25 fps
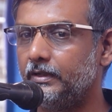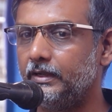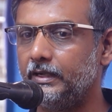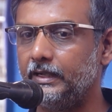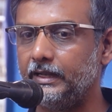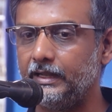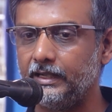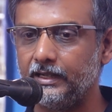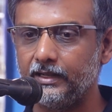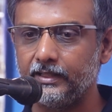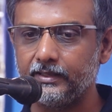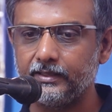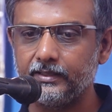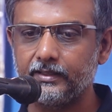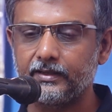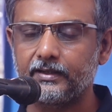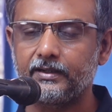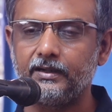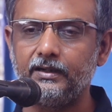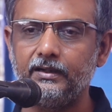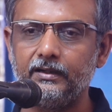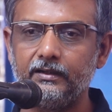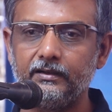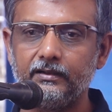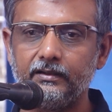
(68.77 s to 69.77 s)
இது
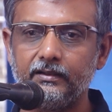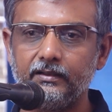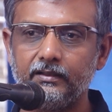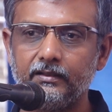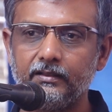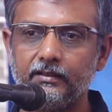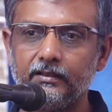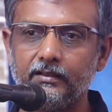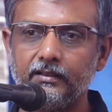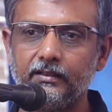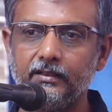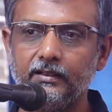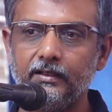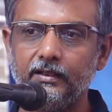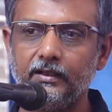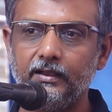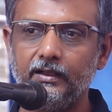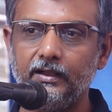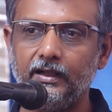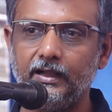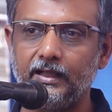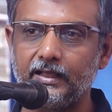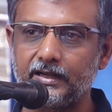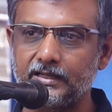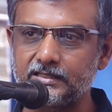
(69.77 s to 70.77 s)
இளைஞர்கள்
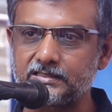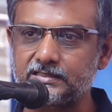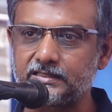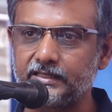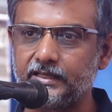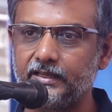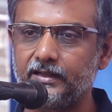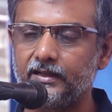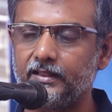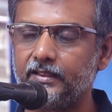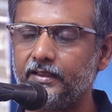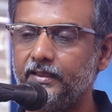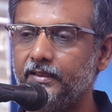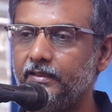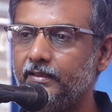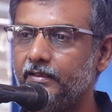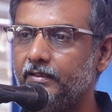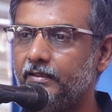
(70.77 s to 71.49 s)
அரசியலை